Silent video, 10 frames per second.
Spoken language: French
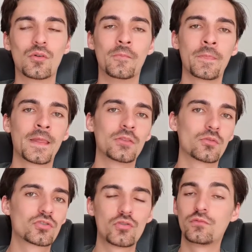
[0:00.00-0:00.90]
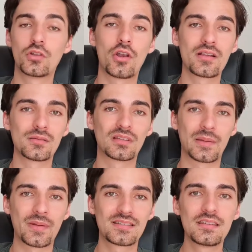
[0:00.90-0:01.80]
Donc je vous donne un exemple très
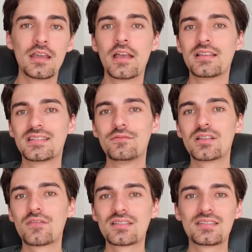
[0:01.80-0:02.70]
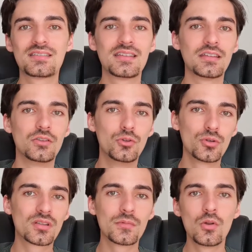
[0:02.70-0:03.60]
précis. Si vous investissez 200 000
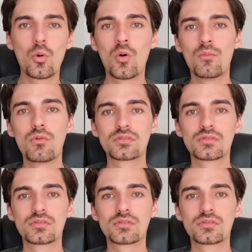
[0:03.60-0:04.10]
euros en bourse